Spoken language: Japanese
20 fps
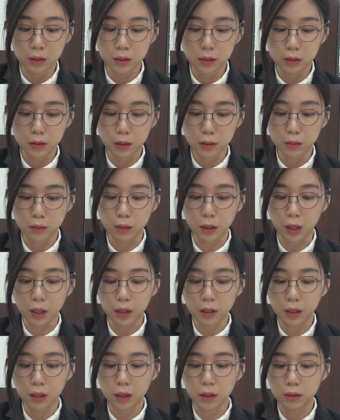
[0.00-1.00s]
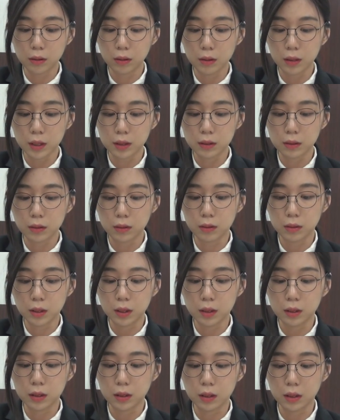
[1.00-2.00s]
以上はアウトラスト
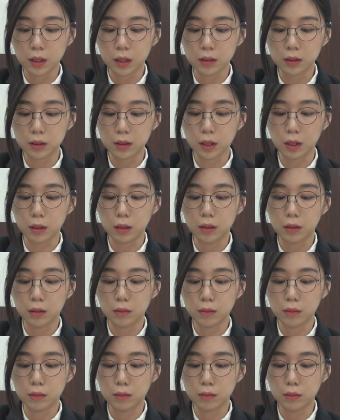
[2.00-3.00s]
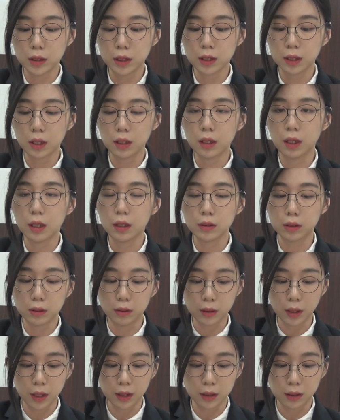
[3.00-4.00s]
に関して身近な
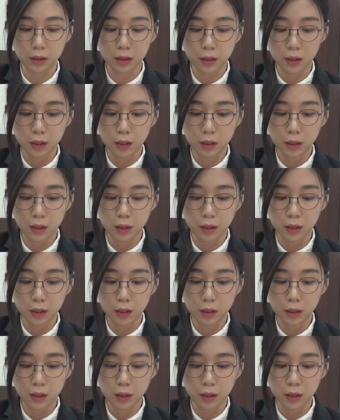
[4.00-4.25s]
紹介